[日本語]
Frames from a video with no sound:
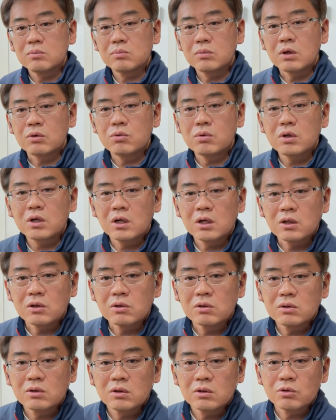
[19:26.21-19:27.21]
まあ、今回
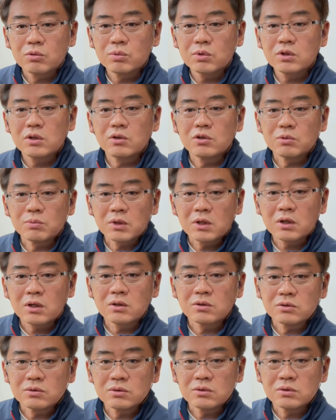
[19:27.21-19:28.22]
思ったよりも
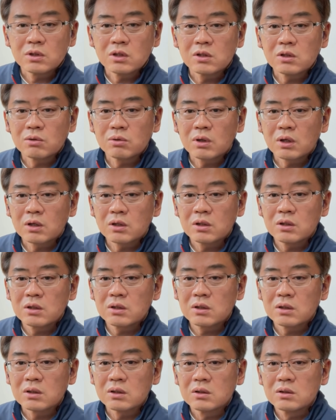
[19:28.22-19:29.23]
高く売れたおかげ
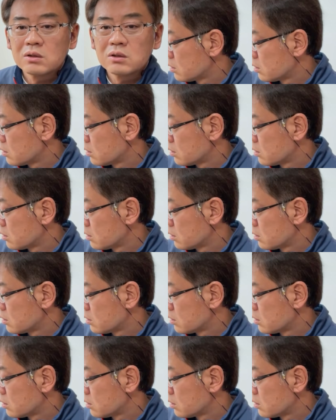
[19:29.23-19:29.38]
で